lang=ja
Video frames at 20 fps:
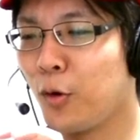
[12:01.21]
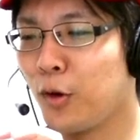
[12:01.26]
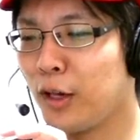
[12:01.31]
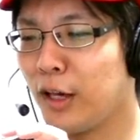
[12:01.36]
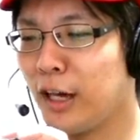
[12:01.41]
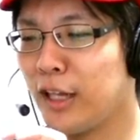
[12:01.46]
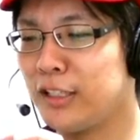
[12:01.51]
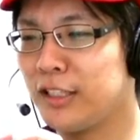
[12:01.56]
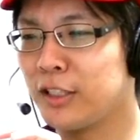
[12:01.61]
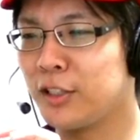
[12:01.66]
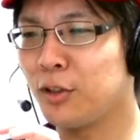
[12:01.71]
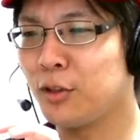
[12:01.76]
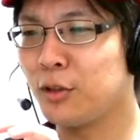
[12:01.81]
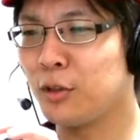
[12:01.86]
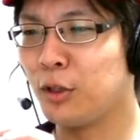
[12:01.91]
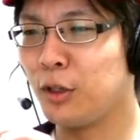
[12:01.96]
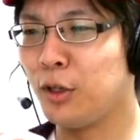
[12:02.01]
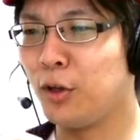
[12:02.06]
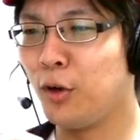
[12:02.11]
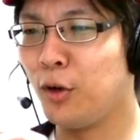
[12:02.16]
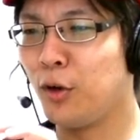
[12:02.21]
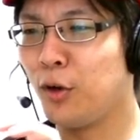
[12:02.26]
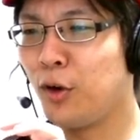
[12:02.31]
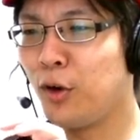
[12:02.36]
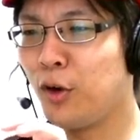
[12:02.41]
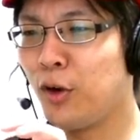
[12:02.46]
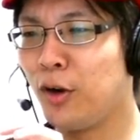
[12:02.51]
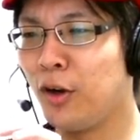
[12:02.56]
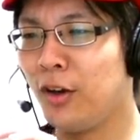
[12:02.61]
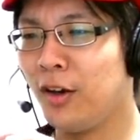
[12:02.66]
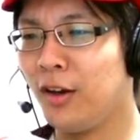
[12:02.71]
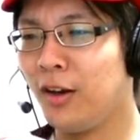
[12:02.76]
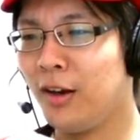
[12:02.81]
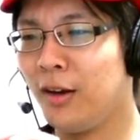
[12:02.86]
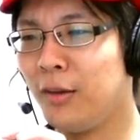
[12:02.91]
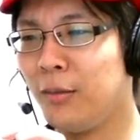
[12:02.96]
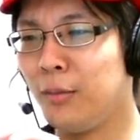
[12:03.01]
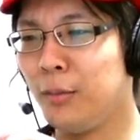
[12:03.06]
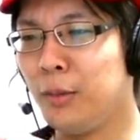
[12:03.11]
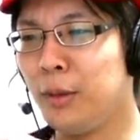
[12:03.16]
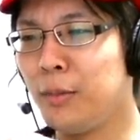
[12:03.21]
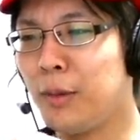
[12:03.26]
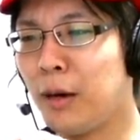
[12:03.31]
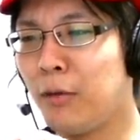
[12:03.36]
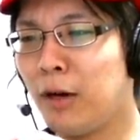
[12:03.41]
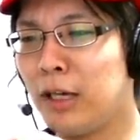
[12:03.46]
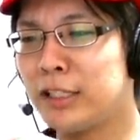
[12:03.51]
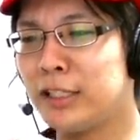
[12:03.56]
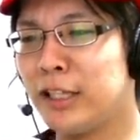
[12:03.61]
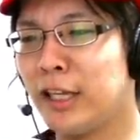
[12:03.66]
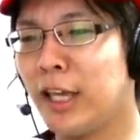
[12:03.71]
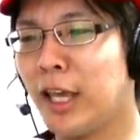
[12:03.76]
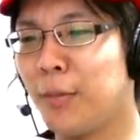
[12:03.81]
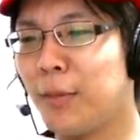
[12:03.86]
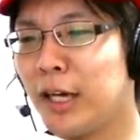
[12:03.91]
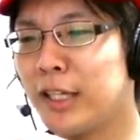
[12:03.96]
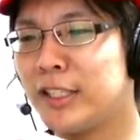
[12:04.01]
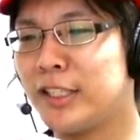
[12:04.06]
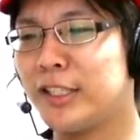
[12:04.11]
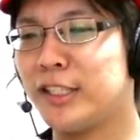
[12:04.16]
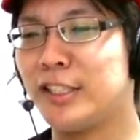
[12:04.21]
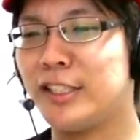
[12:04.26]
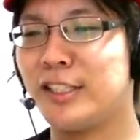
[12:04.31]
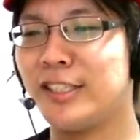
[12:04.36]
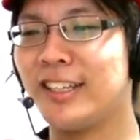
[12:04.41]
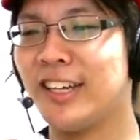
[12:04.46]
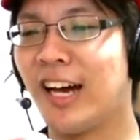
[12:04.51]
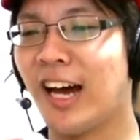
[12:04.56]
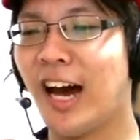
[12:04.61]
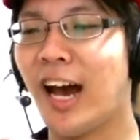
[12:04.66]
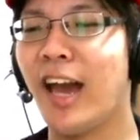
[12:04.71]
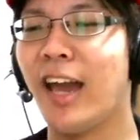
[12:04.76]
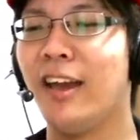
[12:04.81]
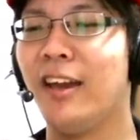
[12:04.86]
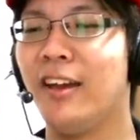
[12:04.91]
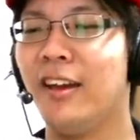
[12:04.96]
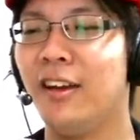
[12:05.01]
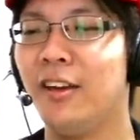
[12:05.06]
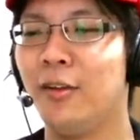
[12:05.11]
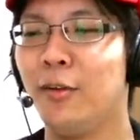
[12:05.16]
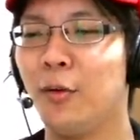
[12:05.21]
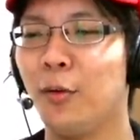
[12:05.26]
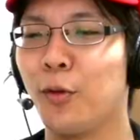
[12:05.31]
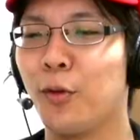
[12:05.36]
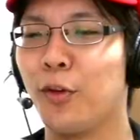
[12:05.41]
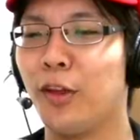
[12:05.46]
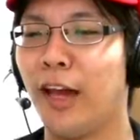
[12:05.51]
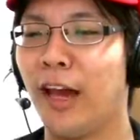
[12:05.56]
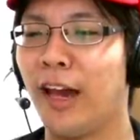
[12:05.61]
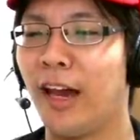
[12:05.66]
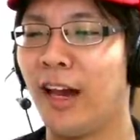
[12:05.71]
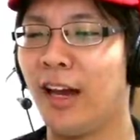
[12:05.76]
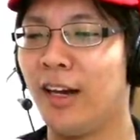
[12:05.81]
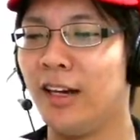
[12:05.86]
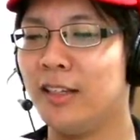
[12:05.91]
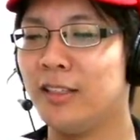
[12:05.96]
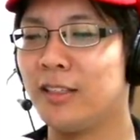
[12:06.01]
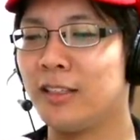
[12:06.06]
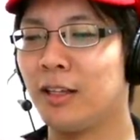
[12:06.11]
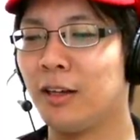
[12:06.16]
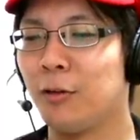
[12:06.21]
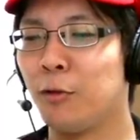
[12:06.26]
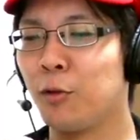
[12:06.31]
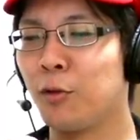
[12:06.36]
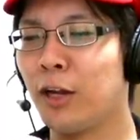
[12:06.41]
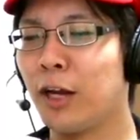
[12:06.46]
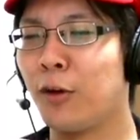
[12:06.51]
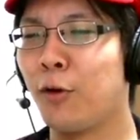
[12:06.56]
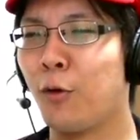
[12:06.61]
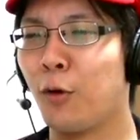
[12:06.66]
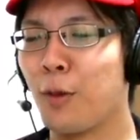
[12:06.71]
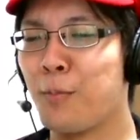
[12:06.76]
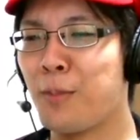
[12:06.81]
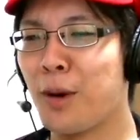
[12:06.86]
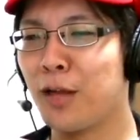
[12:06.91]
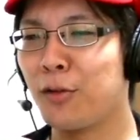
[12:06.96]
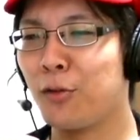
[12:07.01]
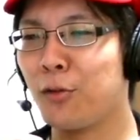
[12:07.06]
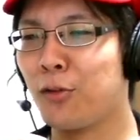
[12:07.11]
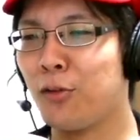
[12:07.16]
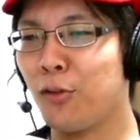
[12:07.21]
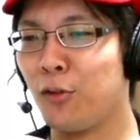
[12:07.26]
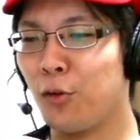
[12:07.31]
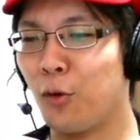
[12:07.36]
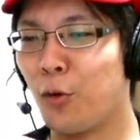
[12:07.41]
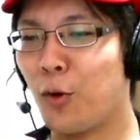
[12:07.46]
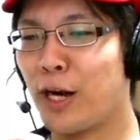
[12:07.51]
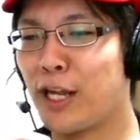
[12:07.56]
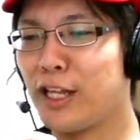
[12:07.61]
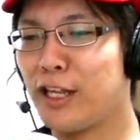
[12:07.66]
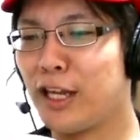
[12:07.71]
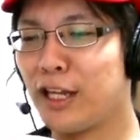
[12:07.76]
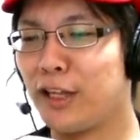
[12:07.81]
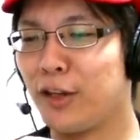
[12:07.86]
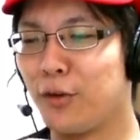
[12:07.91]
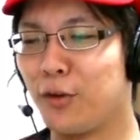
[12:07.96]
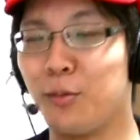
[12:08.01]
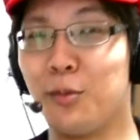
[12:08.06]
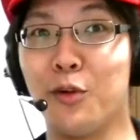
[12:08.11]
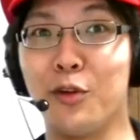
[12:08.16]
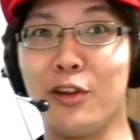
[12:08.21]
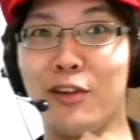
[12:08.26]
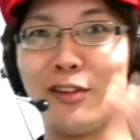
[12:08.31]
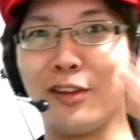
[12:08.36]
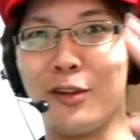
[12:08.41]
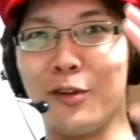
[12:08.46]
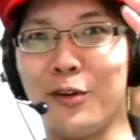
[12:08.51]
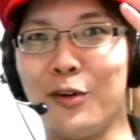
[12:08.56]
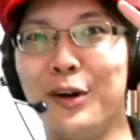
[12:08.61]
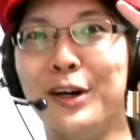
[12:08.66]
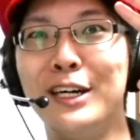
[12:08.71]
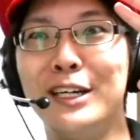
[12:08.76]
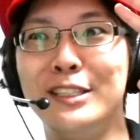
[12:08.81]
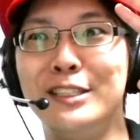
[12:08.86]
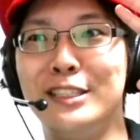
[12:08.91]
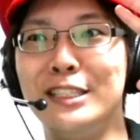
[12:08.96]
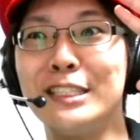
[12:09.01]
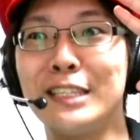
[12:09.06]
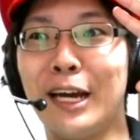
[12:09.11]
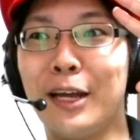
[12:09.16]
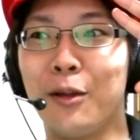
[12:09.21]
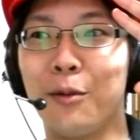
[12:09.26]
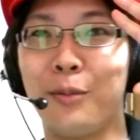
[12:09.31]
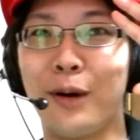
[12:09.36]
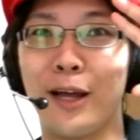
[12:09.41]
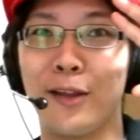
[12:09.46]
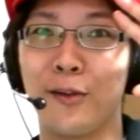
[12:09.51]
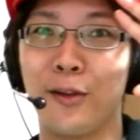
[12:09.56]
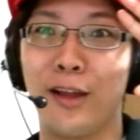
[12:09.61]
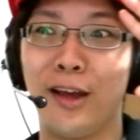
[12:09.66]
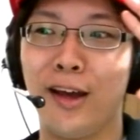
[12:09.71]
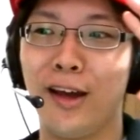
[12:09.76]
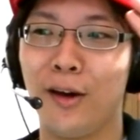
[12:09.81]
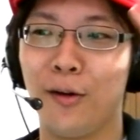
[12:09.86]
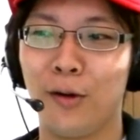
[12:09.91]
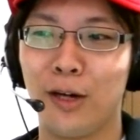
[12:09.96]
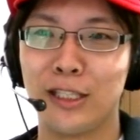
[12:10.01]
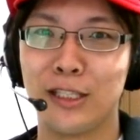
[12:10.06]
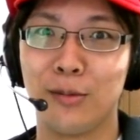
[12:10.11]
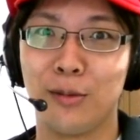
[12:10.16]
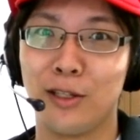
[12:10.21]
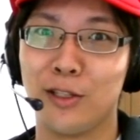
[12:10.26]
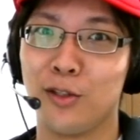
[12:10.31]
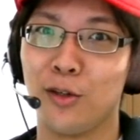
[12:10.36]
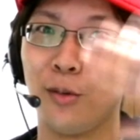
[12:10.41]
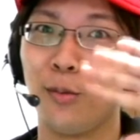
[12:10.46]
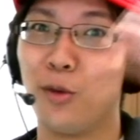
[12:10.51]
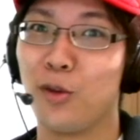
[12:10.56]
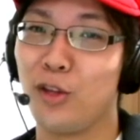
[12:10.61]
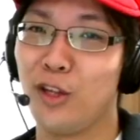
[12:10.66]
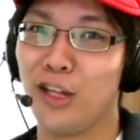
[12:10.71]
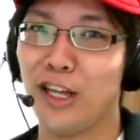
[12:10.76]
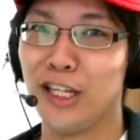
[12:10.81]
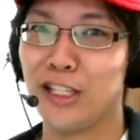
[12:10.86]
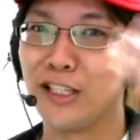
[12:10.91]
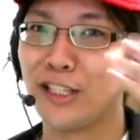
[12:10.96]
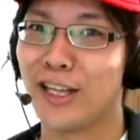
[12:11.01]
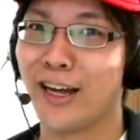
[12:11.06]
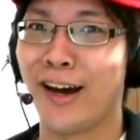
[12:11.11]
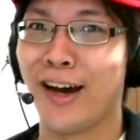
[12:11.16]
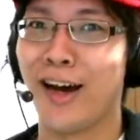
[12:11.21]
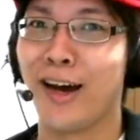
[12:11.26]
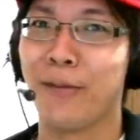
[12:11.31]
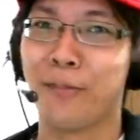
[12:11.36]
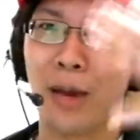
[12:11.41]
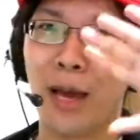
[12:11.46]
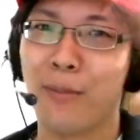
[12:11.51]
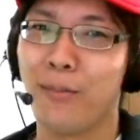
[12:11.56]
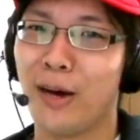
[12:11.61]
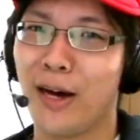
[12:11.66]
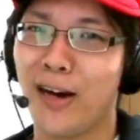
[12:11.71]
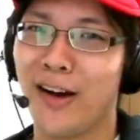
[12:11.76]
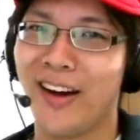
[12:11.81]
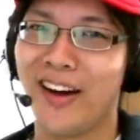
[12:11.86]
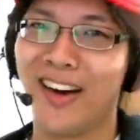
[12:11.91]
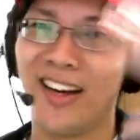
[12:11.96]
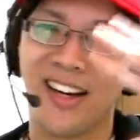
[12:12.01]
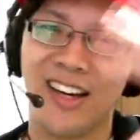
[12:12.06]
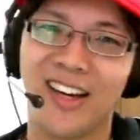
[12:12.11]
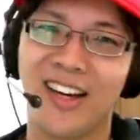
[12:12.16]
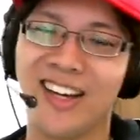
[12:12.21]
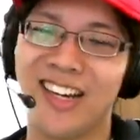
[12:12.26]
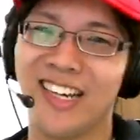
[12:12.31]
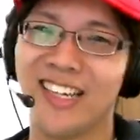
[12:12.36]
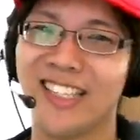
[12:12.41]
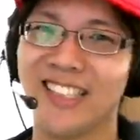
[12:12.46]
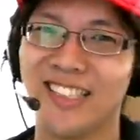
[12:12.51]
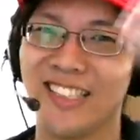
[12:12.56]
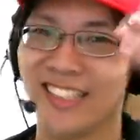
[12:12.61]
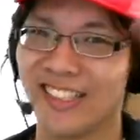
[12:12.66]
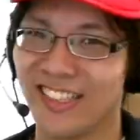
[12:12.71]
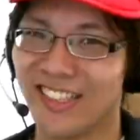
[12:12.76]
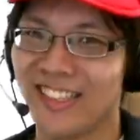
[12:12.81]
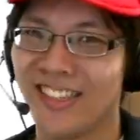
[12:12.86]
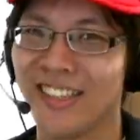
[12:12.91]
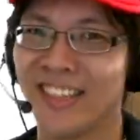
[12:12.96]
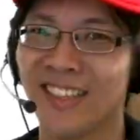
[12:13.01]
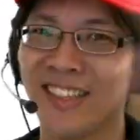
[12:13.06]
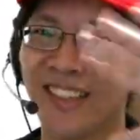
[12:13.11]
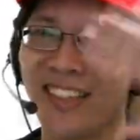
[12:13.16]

オッケー。じゃあちょっといろいろ見回してきます。はい。ということで、ちょっとおそらくこれパート2の終わりになってると思うんですけど、次回のパートでお会いしましょう。モッティでした。バイバーイ。